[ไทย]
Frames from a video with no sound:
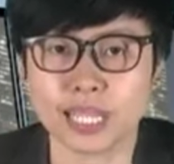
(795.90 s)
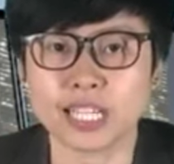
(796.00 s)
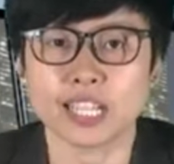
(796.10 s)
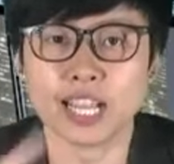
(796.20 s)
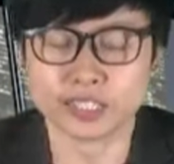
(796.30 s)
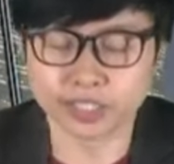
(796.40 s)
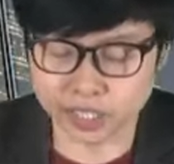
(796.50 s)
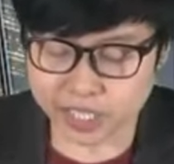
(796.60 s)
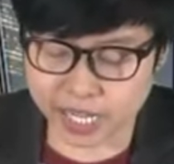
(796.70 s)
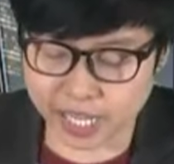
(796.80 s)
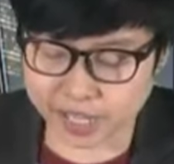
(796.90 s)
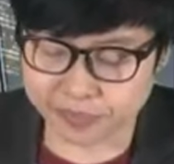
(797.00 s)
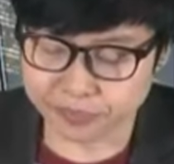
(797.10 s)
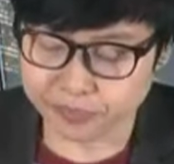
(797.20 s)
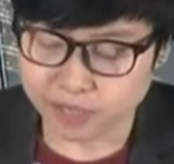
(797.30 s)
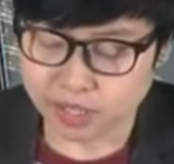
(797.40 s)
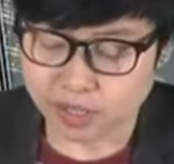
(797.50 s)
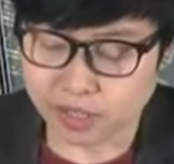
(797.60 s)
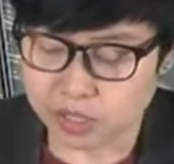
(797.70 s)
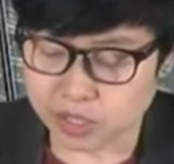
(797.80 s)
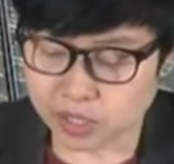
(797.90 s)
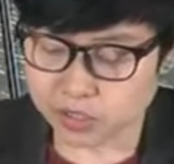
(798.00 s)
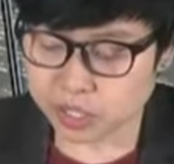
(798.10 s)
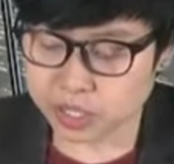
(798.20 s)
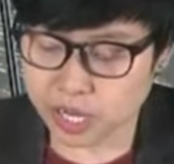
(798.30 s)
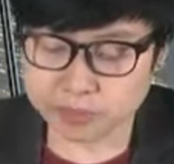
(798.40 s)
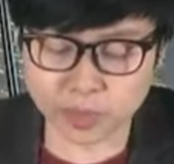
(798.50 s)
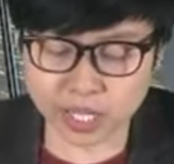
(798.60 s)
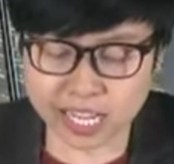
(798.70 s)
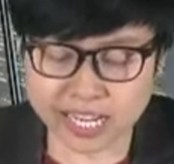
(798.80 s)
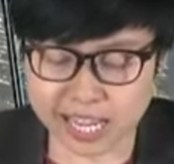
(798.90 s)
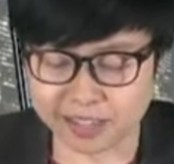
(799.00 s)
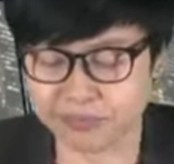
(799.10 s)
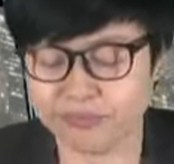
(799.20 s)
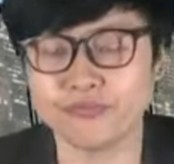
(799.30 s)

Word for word: ไปแล้วค่ะขึ้นเลยแล้วค่ะเราจะเริ่มด้วยอะไรล่ะ